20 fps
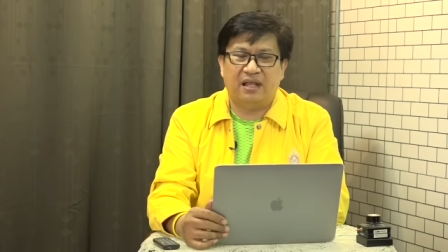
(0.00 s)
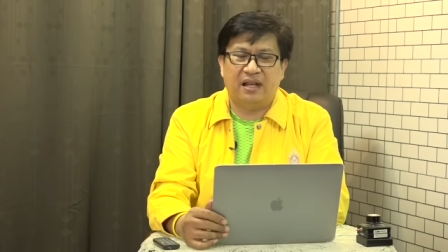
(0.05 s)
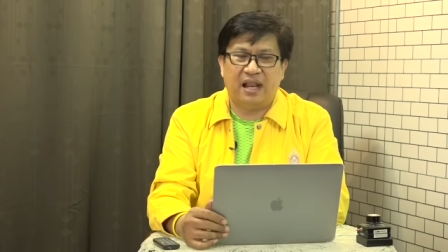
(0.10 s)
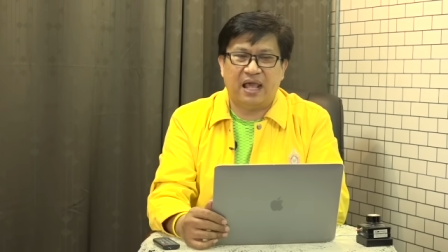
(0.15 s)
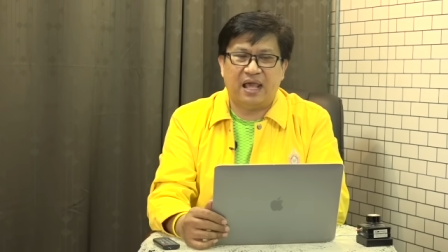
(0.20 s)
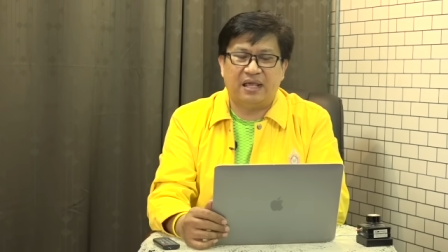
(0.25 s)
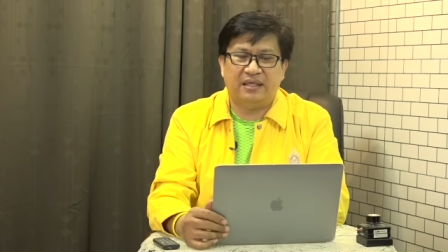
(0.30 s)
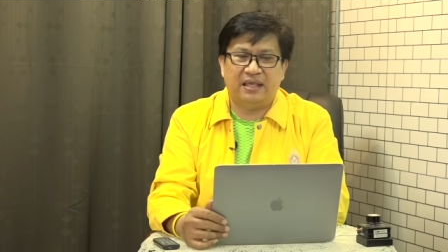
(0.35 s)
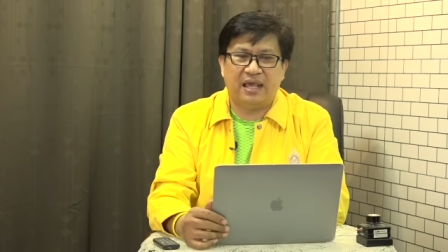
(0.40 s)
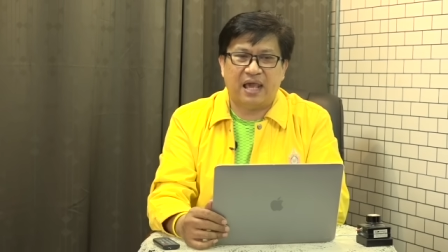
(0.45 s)

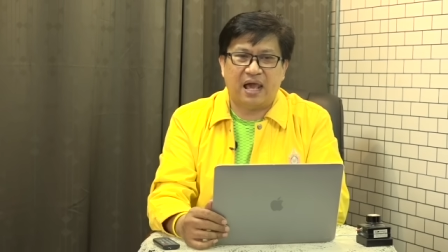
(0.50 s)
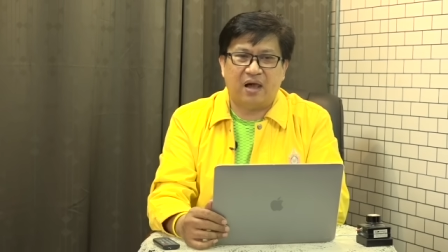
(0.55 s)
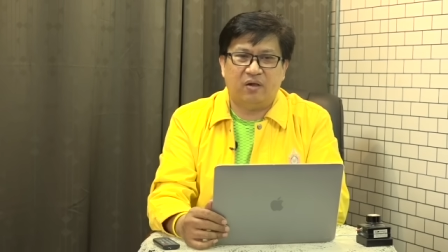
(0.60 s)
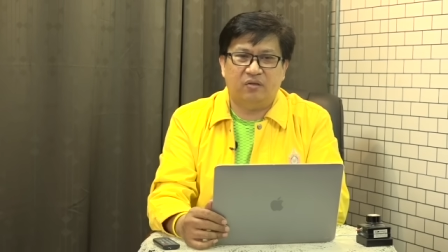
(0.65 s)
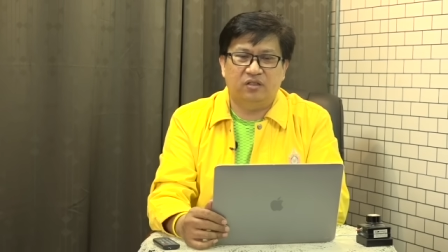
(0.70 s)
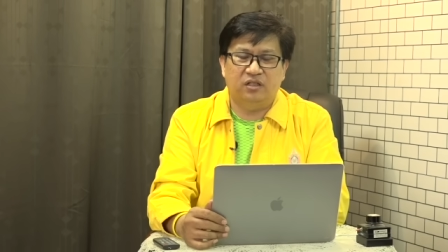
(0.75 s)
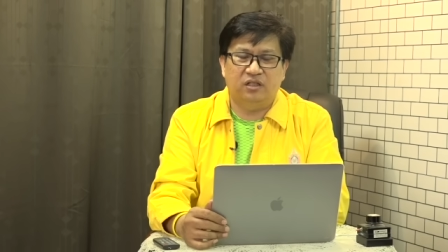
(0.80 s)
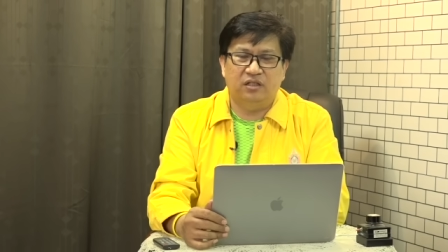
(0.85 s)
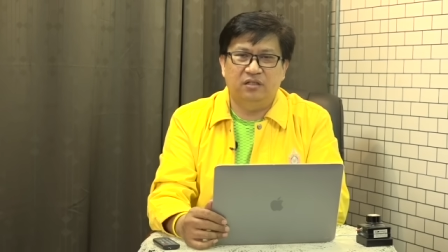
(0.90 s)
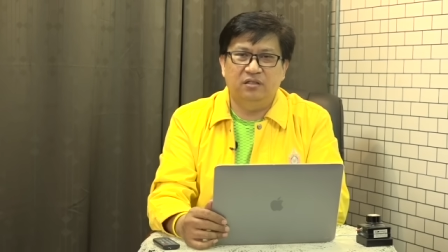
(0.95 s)
และยาว
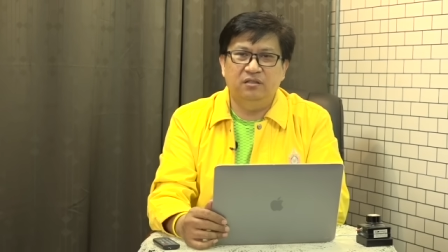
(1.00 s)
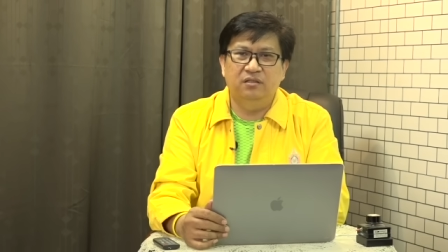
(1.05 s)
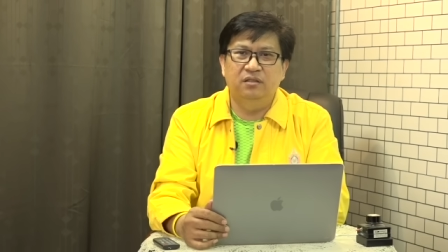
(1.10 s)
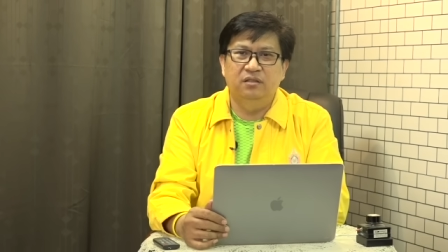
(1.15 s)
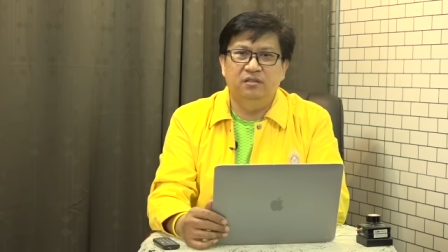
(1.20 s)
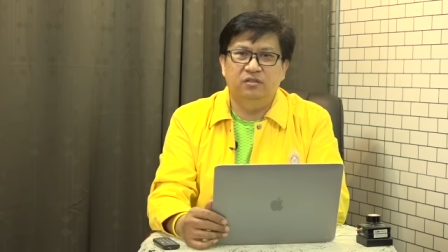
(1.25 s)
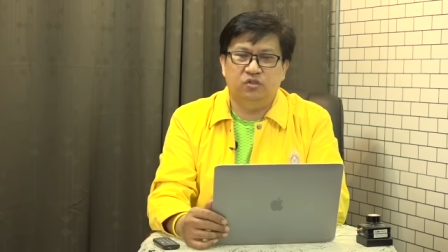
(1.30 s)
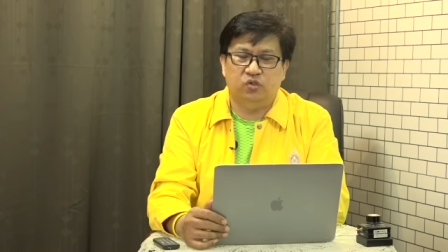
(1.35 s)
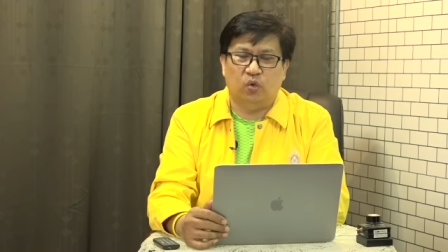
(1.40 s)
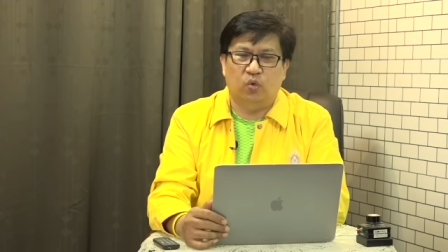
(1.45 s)
ถึง
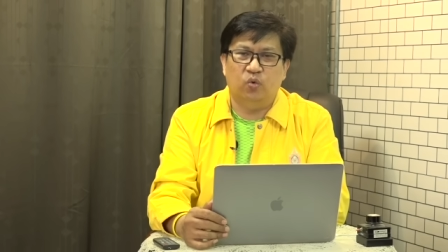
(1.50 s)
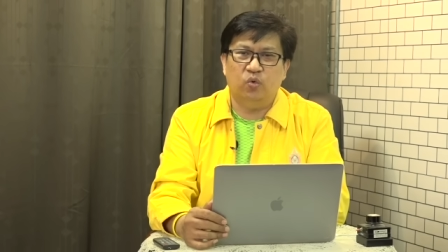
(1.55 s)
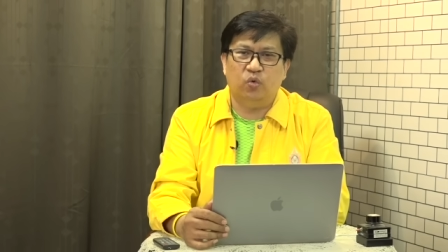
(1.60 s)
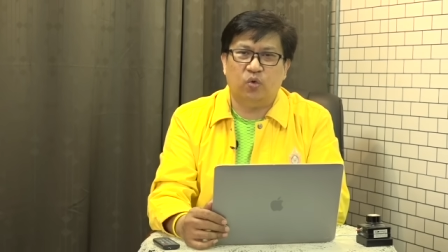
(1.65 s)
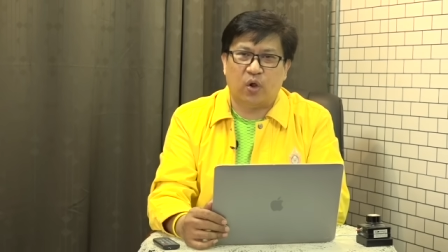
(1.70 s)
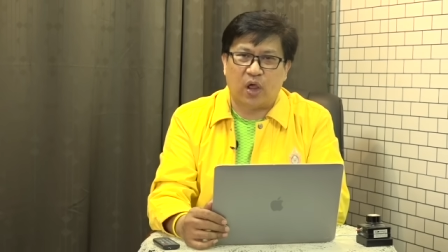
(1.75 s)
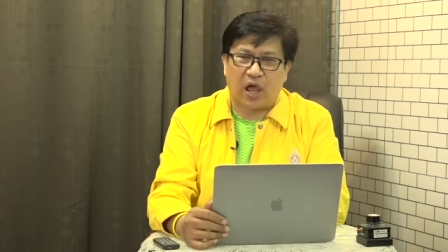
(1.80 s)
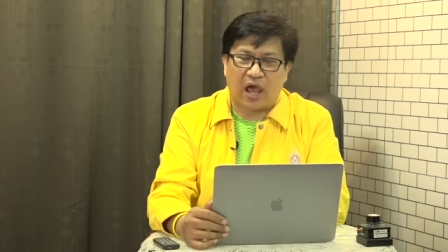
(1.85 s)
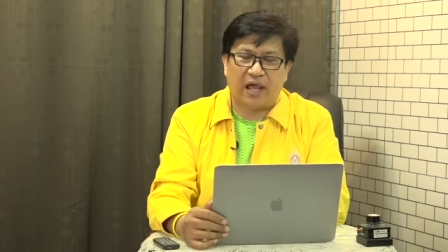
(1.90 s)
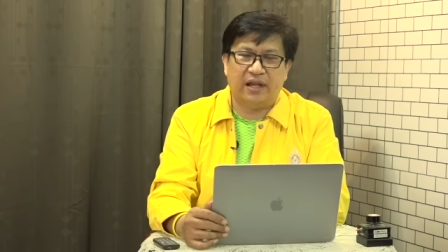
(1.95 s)
สงข
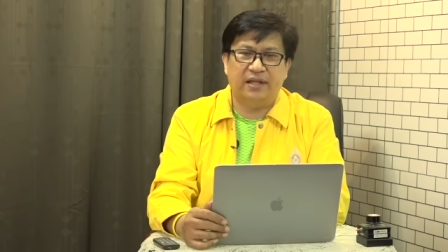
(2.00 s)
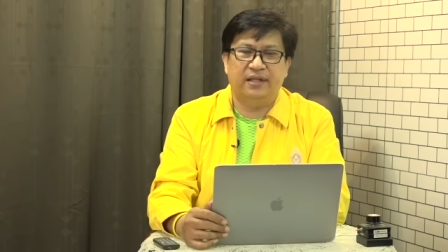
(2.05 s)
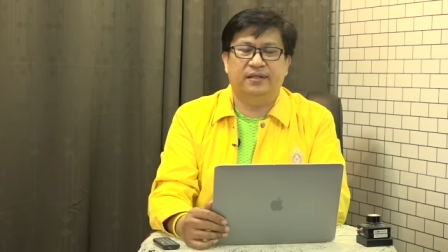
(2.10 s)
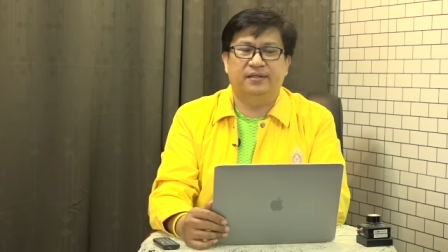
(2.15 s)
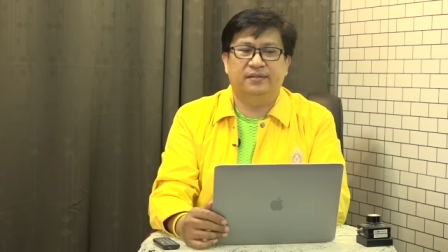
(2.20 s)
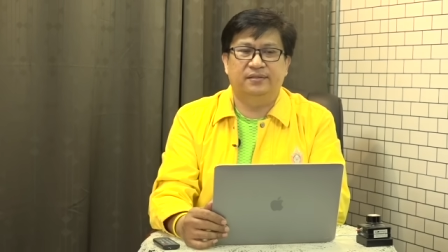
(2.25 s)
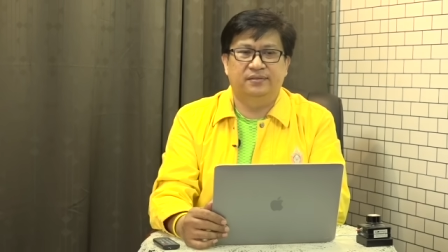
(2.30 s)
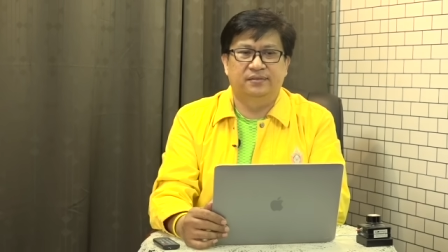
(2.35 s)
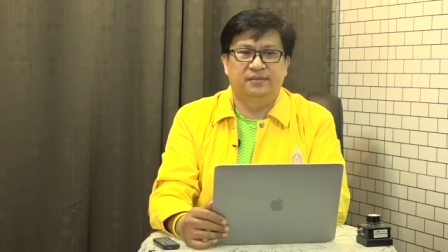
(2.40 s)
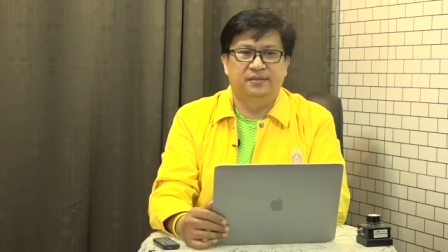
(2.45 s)
ลาเนี่ย